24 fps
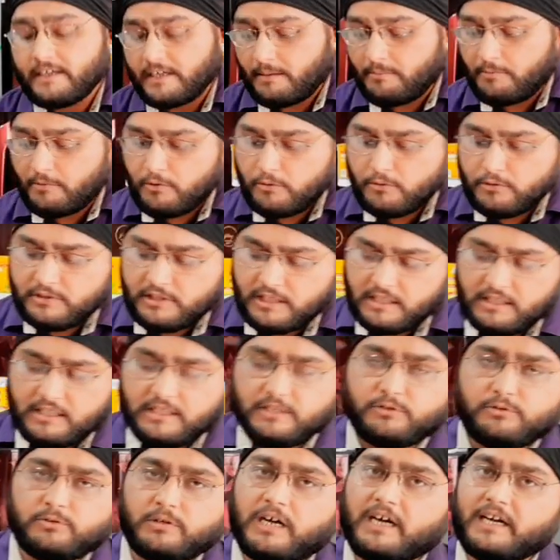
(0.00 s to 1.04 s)
कपड़ों को
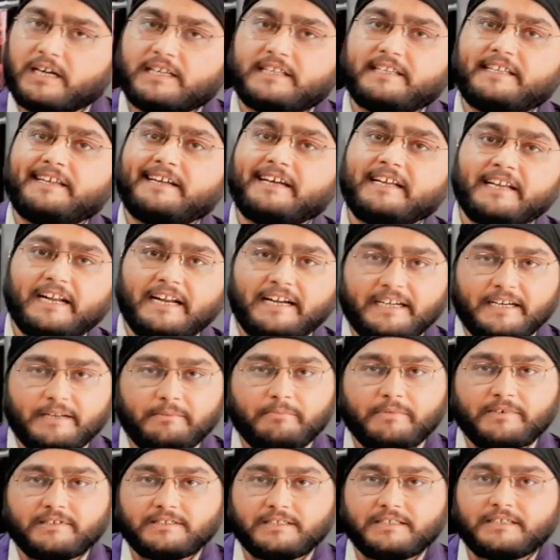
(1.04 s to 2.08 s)
जल्दी सुखा के देगा 90
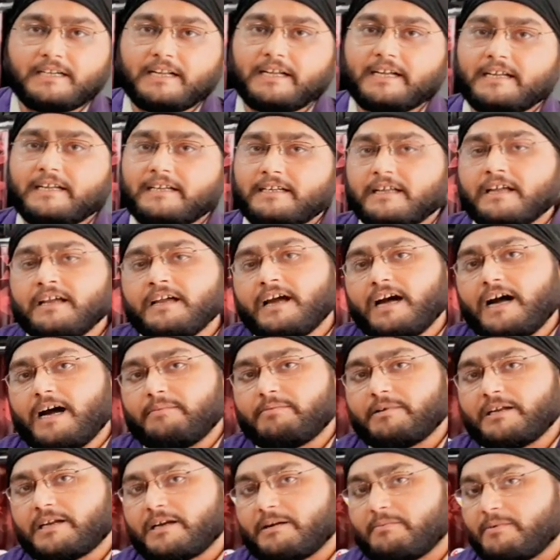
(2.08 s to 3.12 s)
परसेंट तक
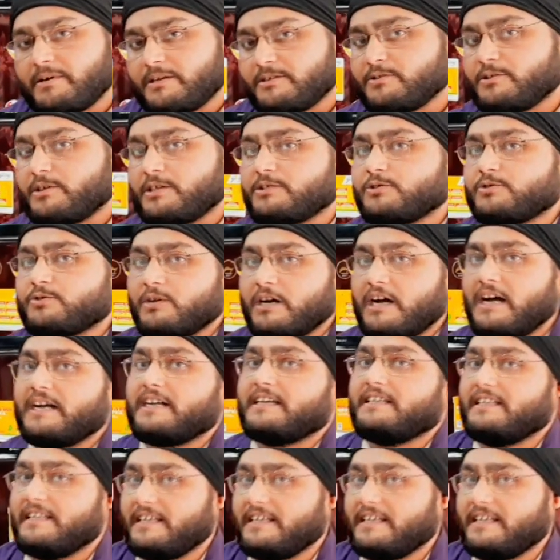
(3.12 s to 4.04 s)
आपके कपड़े जो है सुखा के